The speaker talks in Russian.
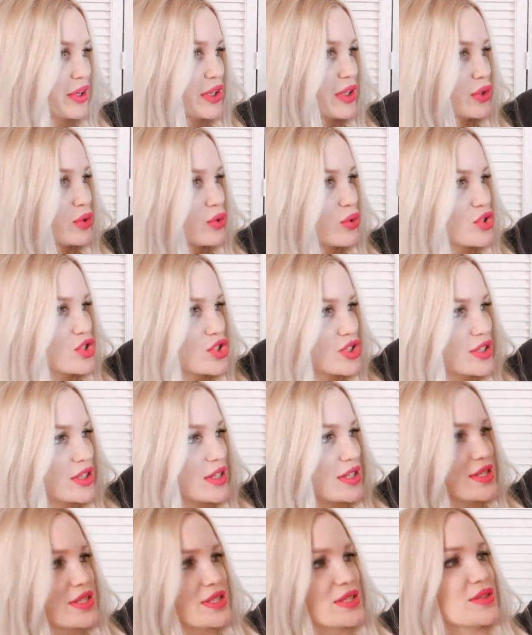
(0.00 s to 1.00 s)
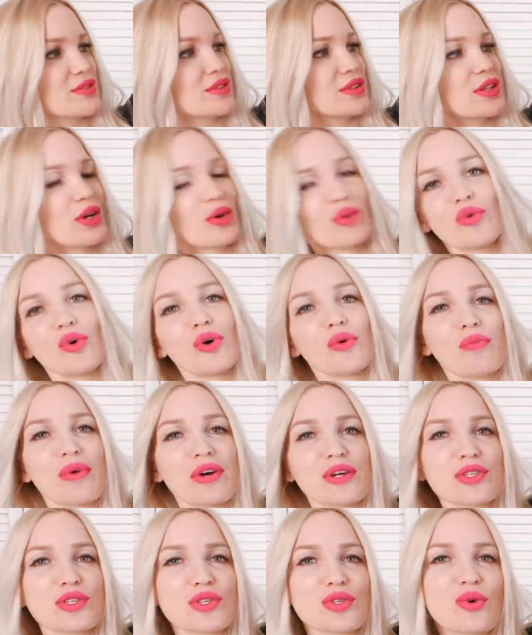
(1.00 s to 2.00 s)
принт очень красивый такой,
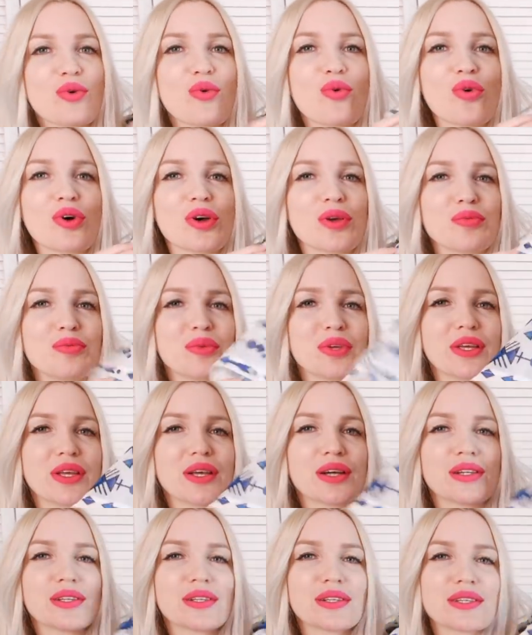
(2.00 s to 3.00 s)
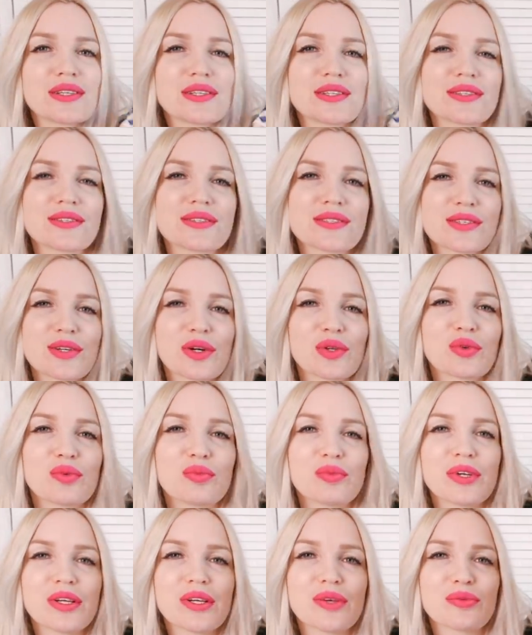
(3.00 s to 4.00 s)
морской, белый, с
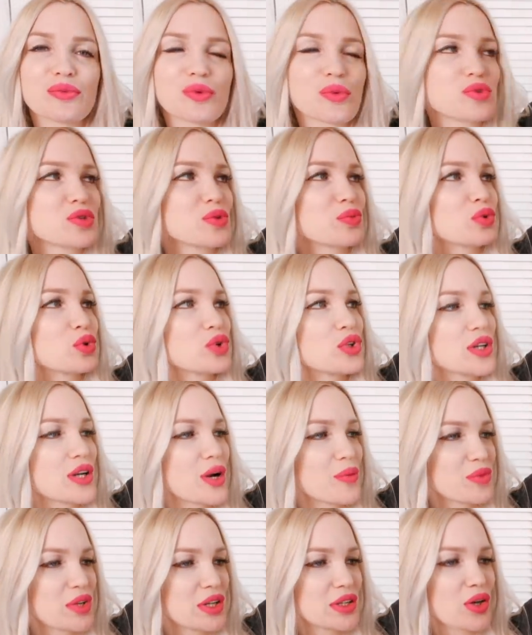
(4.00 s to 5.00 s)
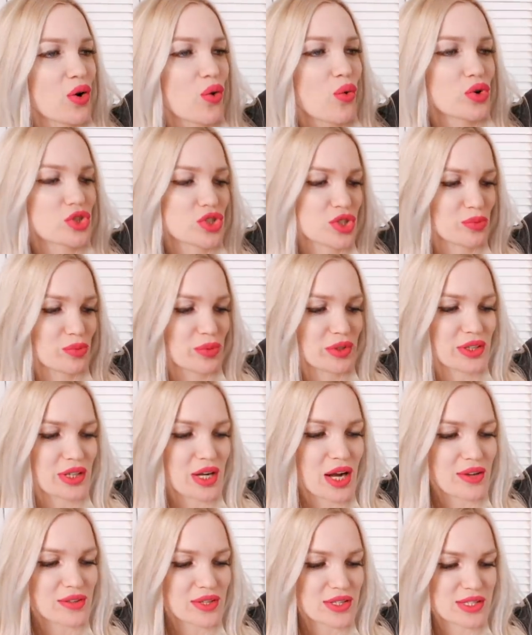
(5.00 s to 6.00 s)
голубым. В общем, туника мне это очень
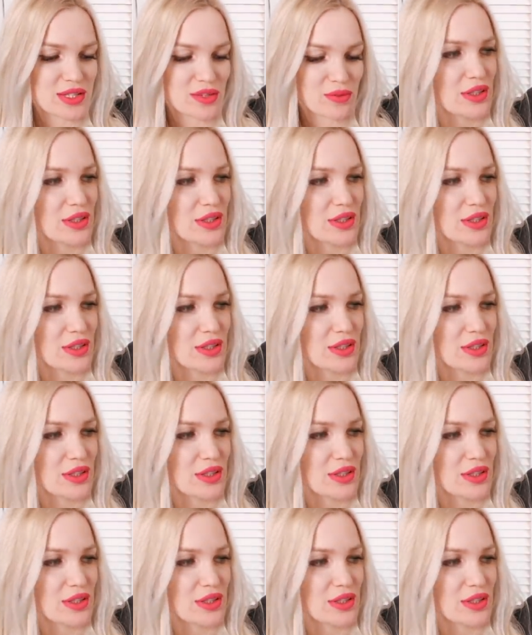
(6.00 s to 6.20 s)
понравилась.